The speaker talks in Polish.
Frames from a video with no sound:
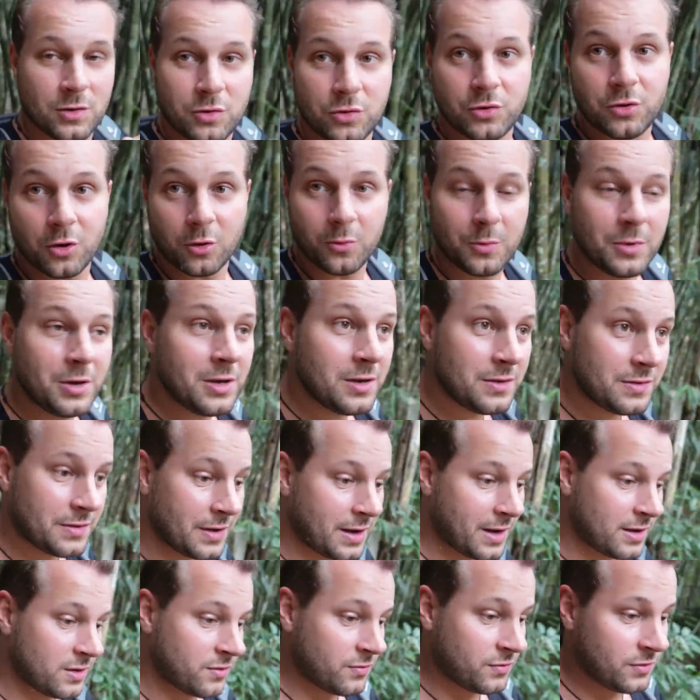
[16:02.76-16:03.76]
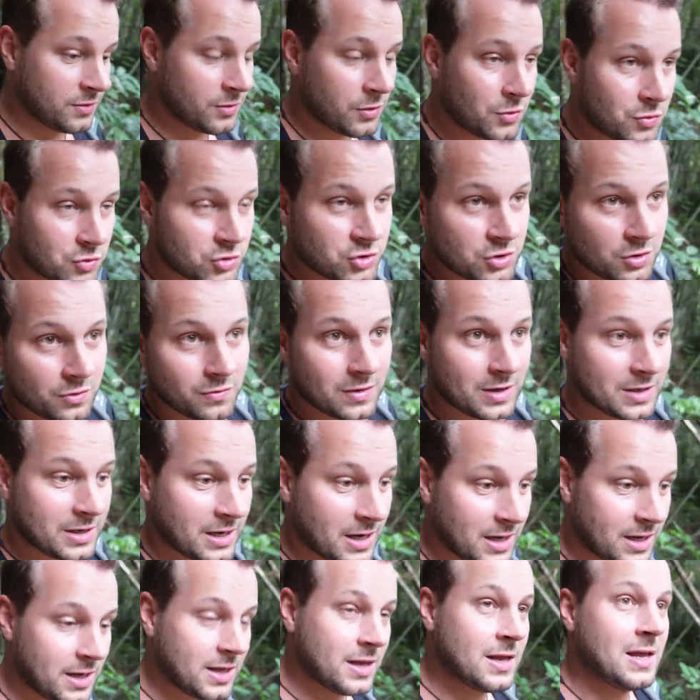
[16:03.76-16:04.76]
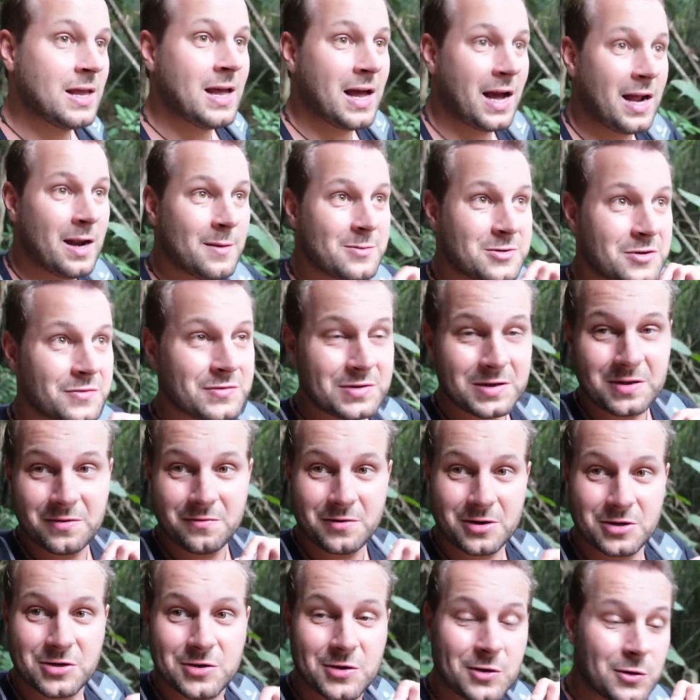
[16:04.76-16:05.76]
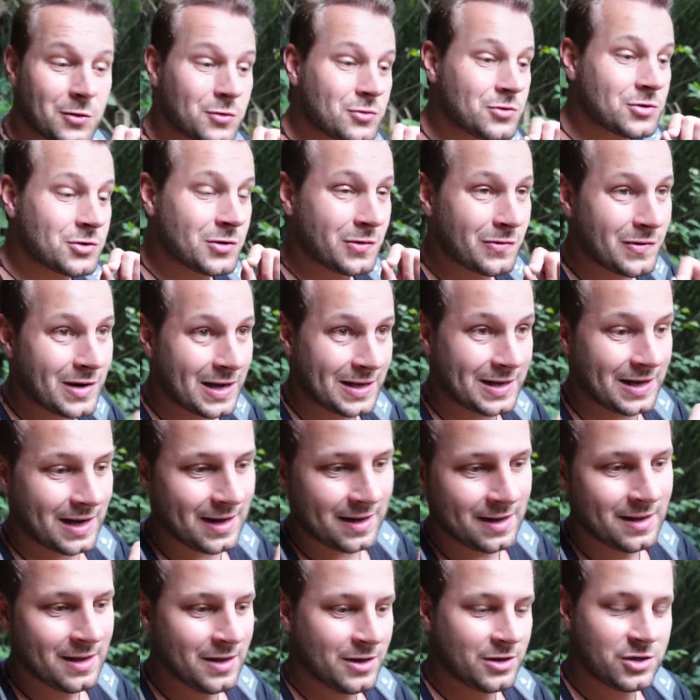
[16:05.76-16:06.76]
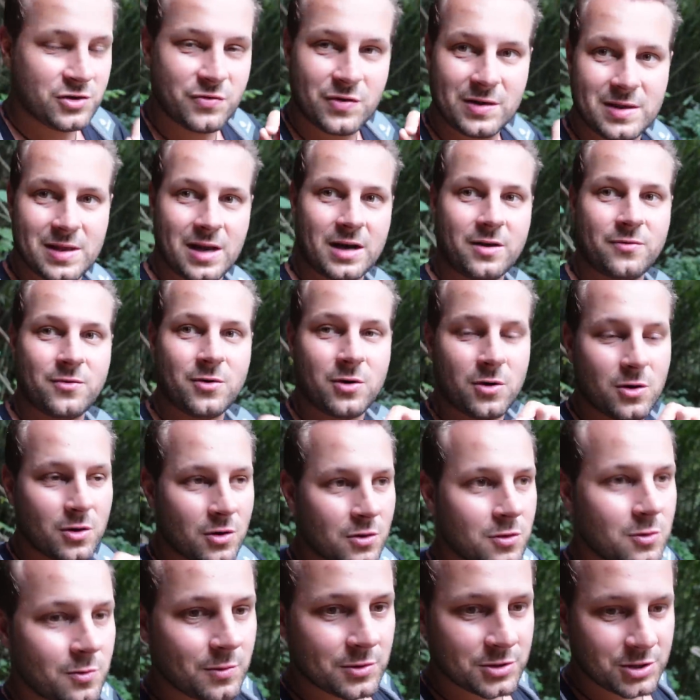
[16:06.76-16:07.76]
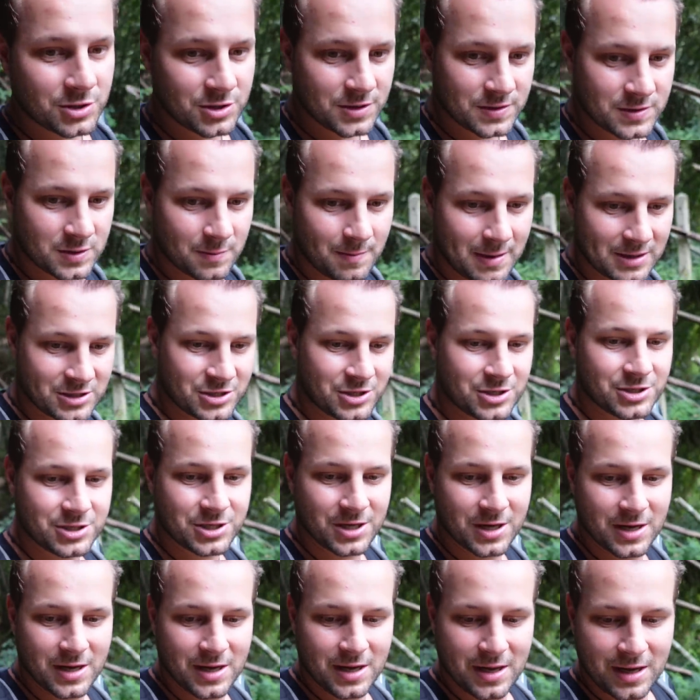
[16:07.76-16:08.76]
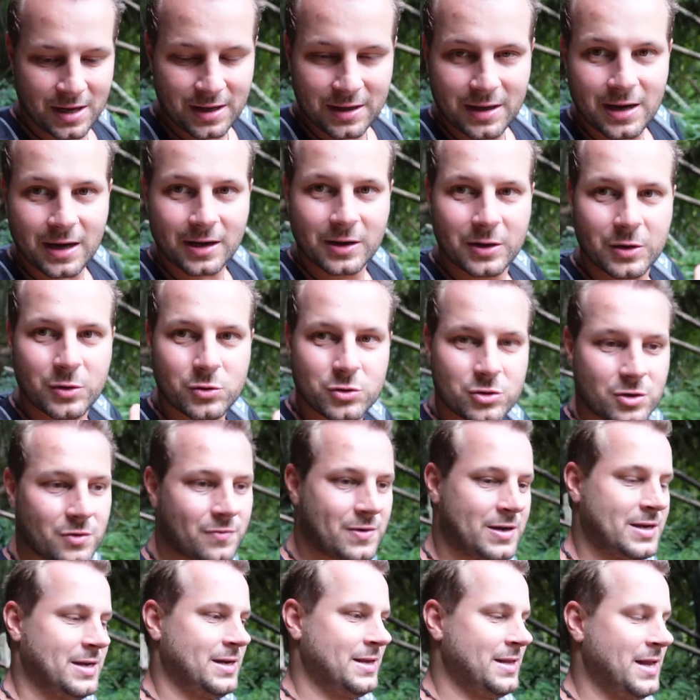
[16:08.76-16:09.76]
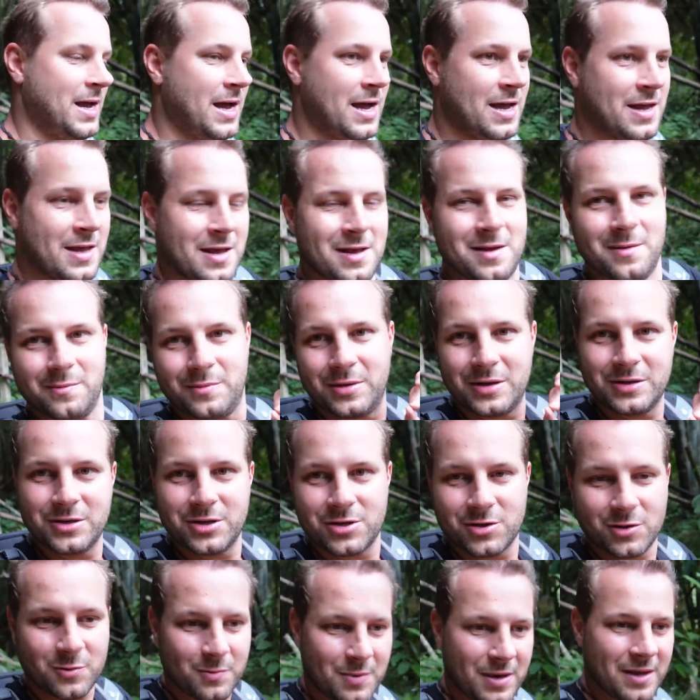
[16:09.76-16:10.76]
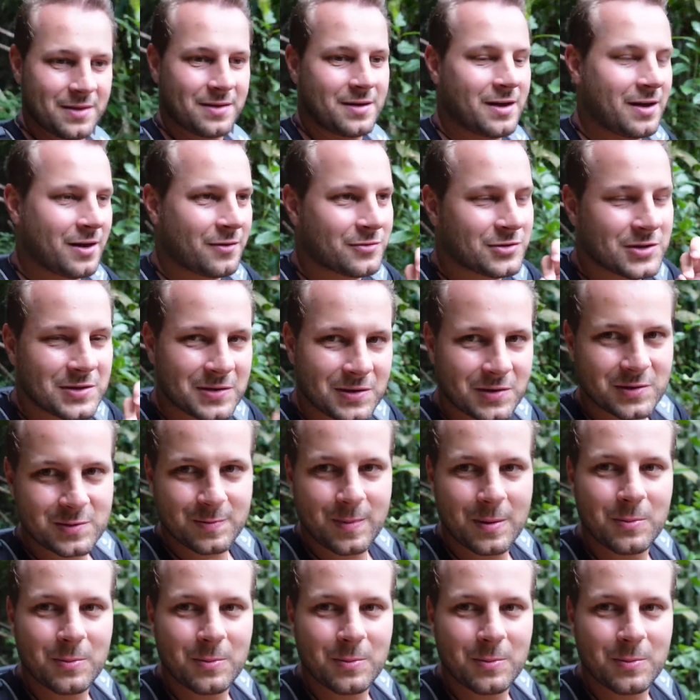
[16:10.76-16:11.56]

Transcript: domy, tratwy, rusztowania, ale przede wszystkim właśnie rusztowania. Świetna jak w Hongkongu możecie zobaczyć, jak rusztowania na 50 pięter, wszystko z